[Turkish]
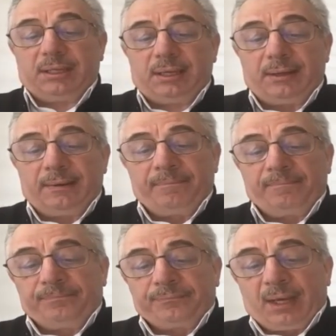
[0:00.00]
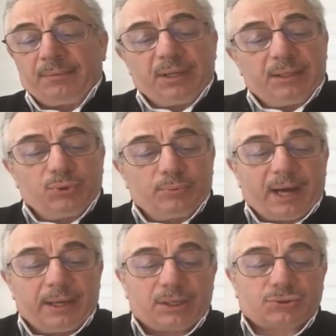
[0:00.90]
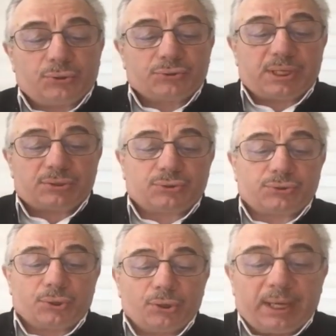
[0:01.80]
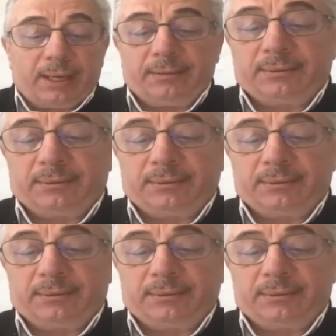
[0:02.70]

ki bir mübarek sözde şöyle